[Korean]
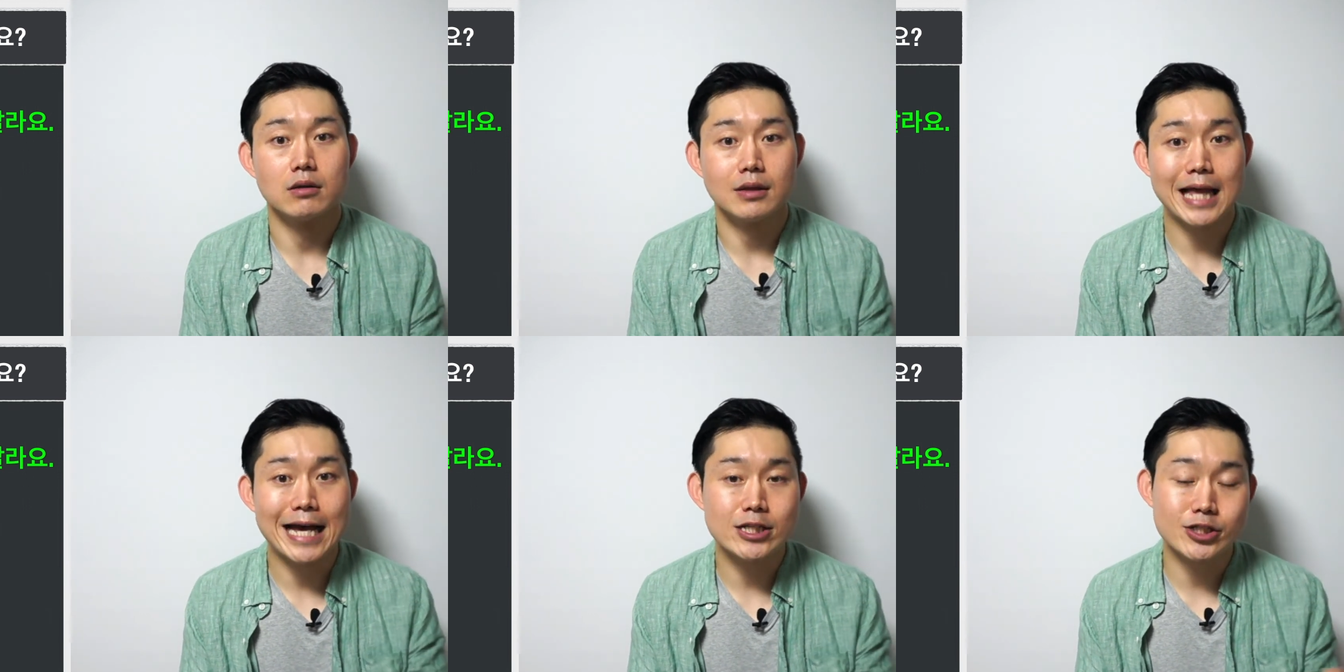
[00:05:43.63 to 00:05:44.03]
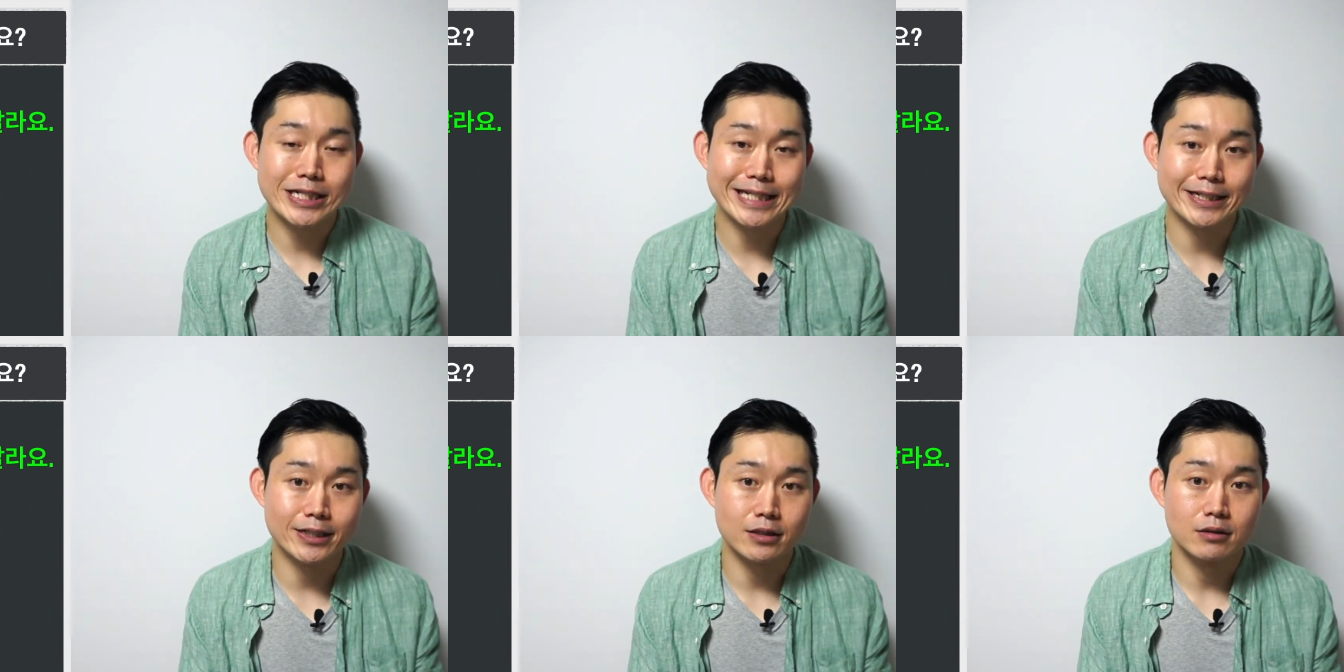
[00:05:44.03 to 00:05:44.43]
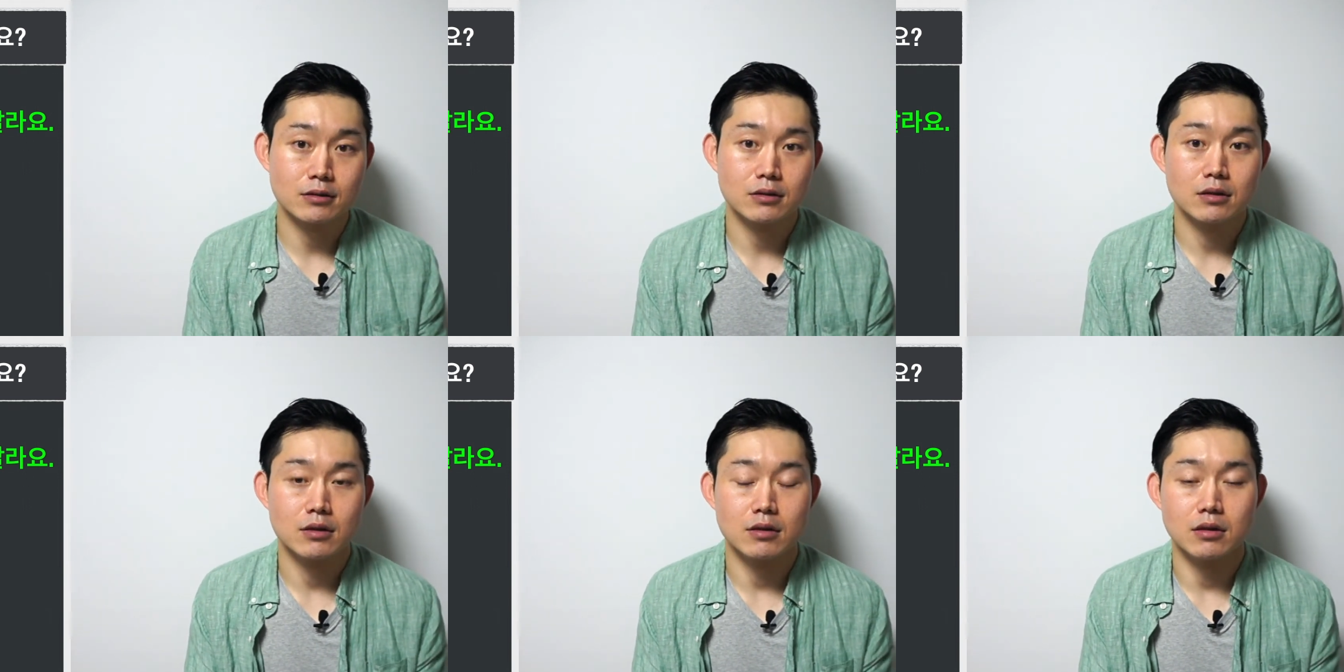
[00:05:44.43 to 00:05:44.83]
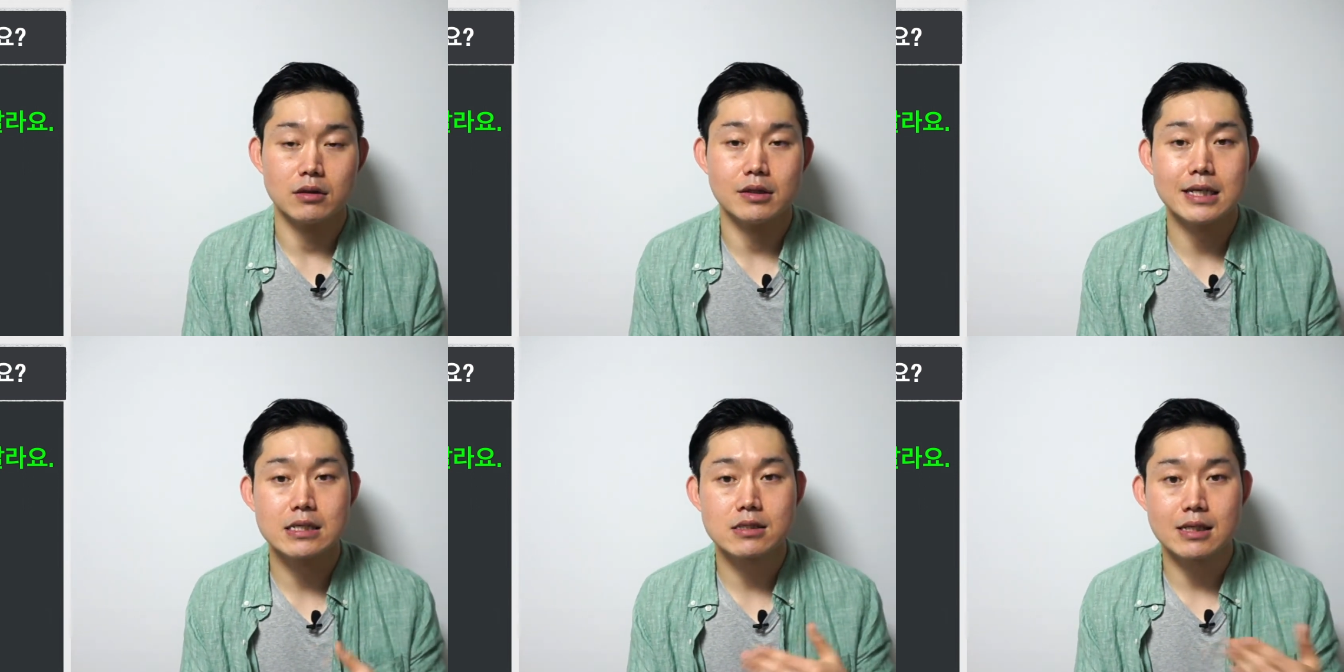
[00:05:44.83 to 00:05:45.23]
last year,
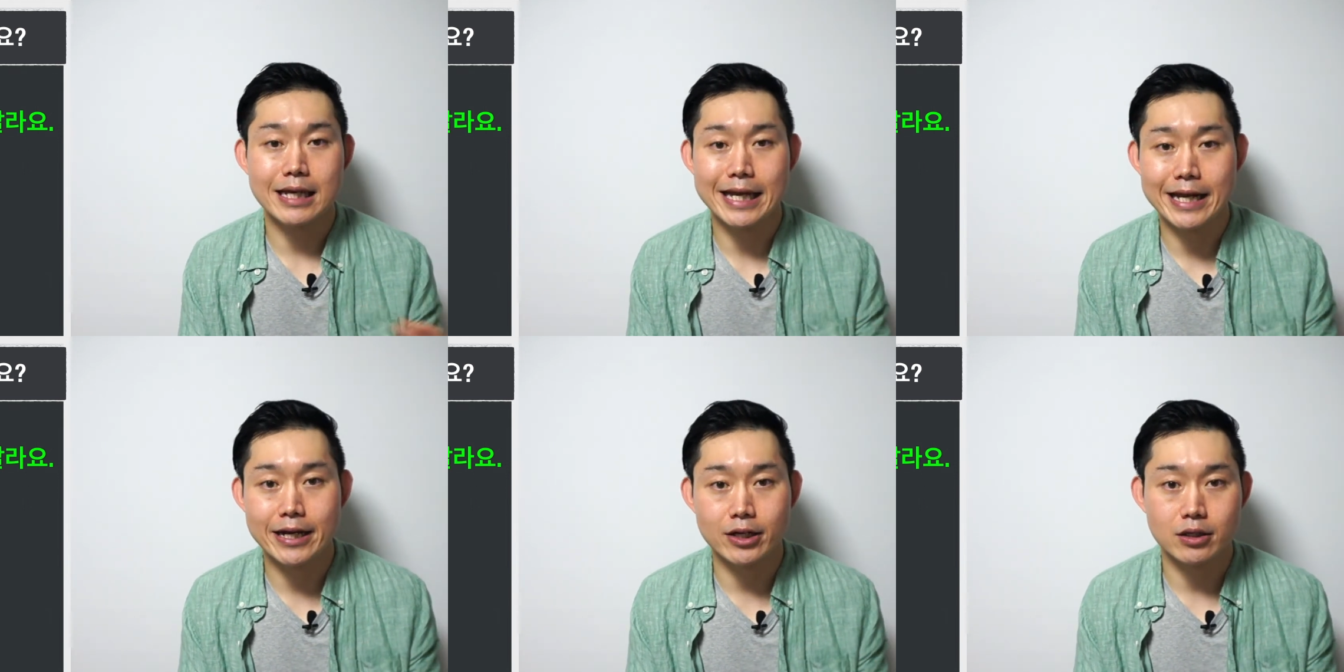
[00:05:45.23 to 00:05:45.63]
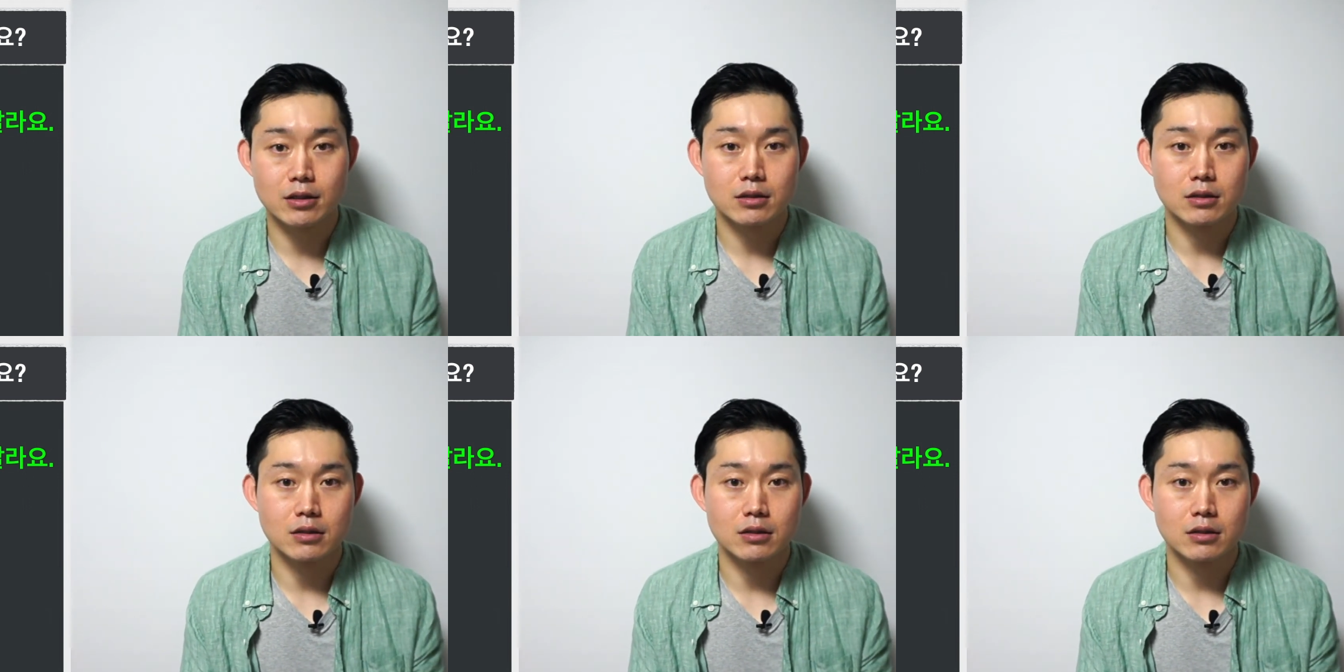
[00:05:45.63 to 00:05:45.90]
this year,